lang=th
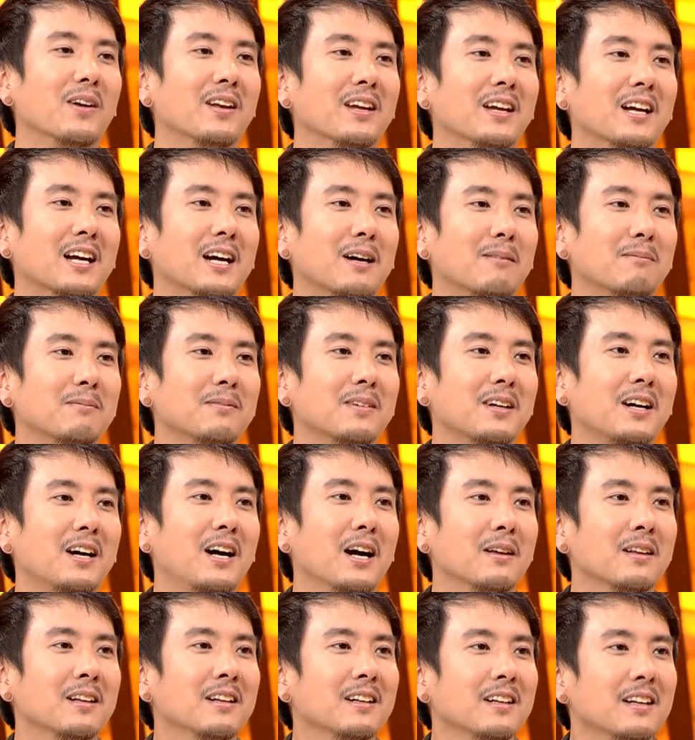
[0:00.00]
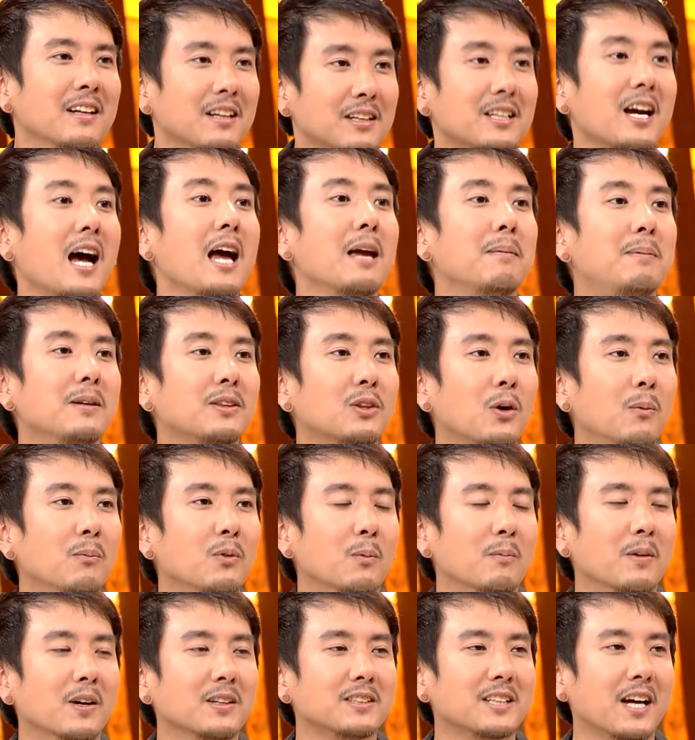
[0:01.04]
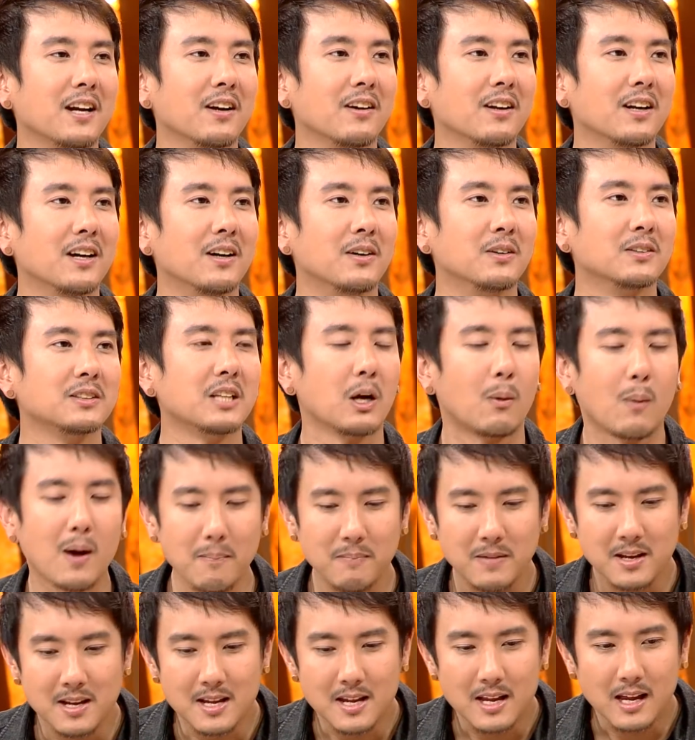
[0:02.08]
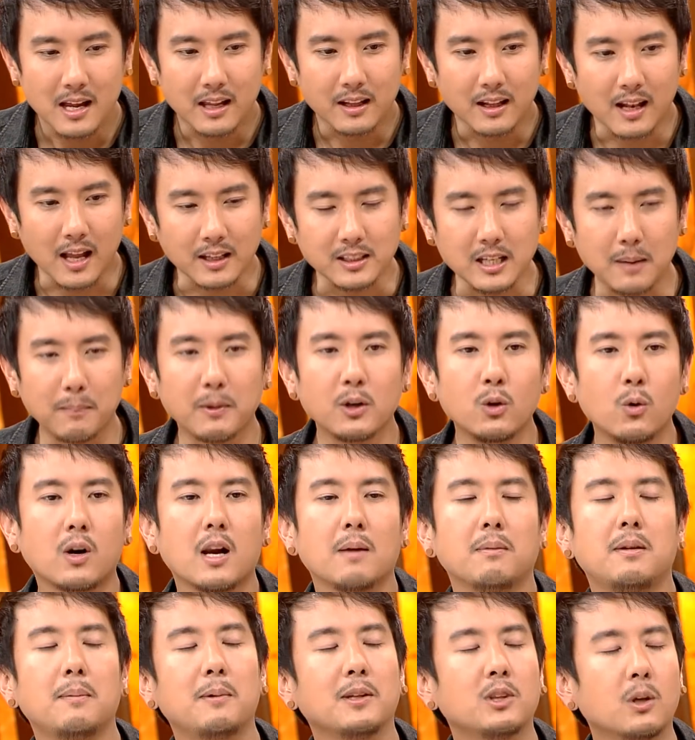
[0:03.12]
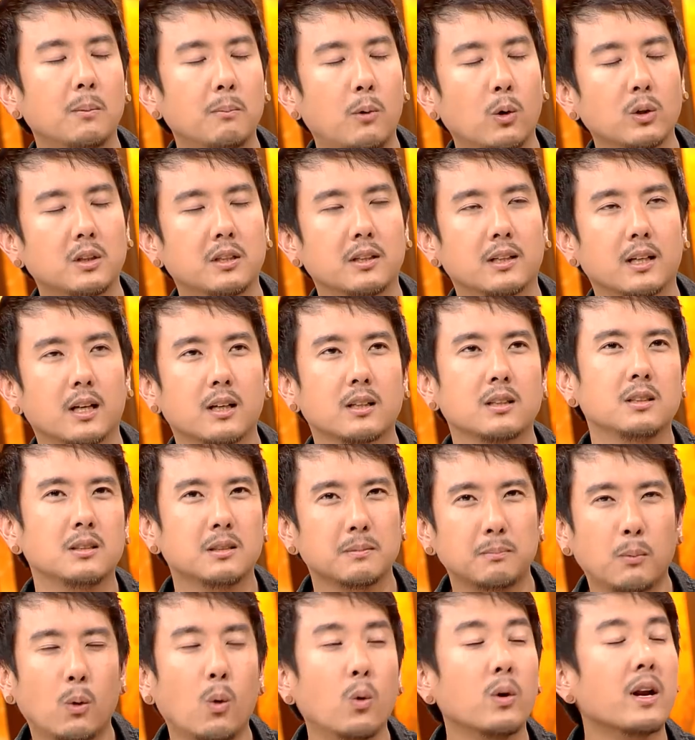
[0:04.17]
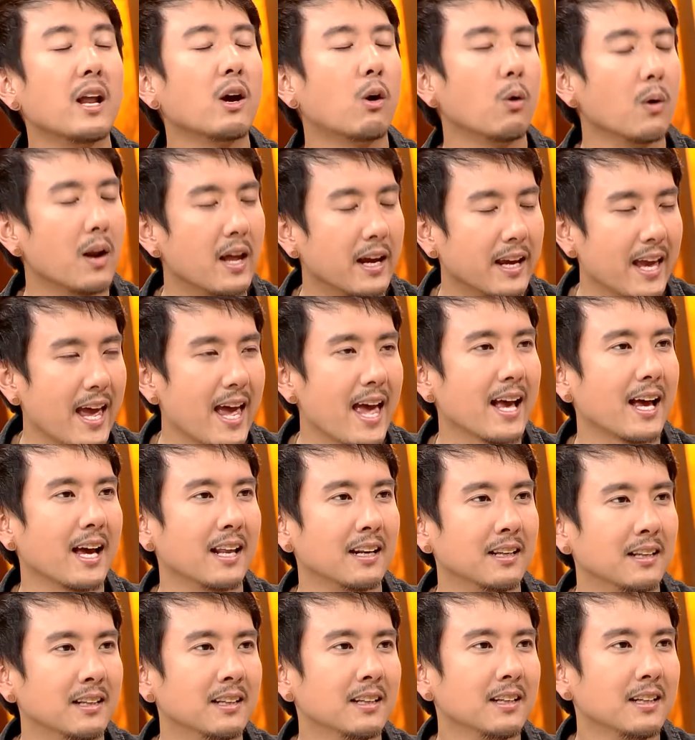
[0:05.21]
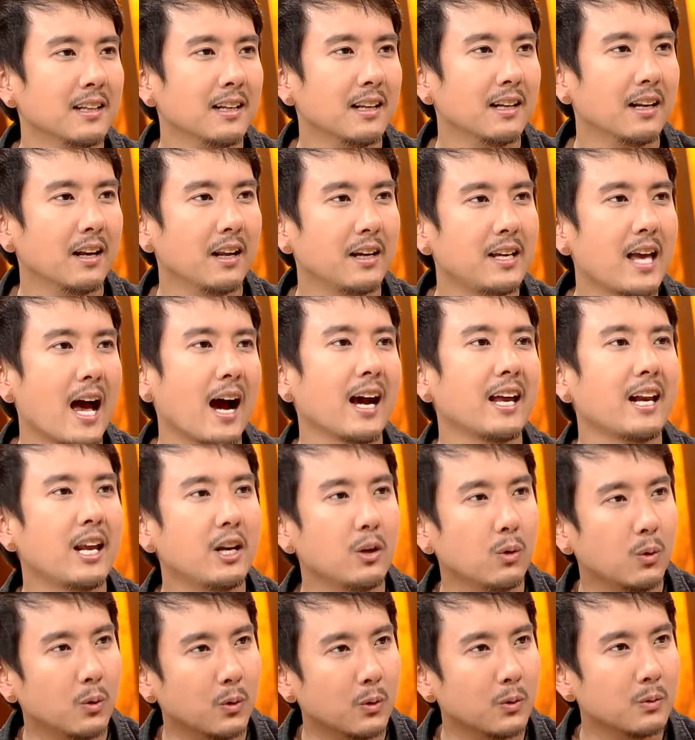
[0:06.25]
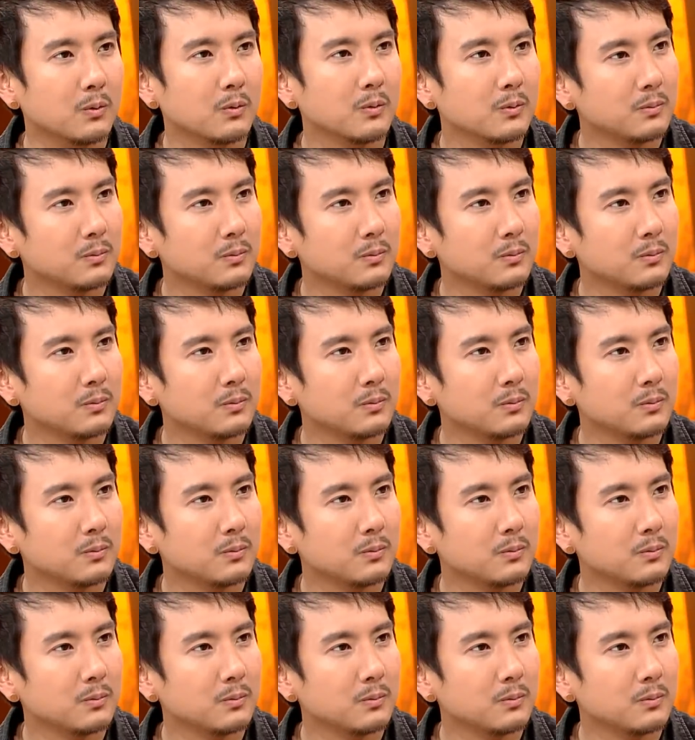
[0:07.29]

นหนึ่งครับพี่ตุ้มใช่พี่ตุ้มหนุ่มเมืองจันทร์ของเรา แต่ว่าหลังจากไปดูคลิปที่พี่ตุ้มพูดถึงแล้วคือพูดในคนละแง่กันเลยอยากให้ได้ดูว่าจะ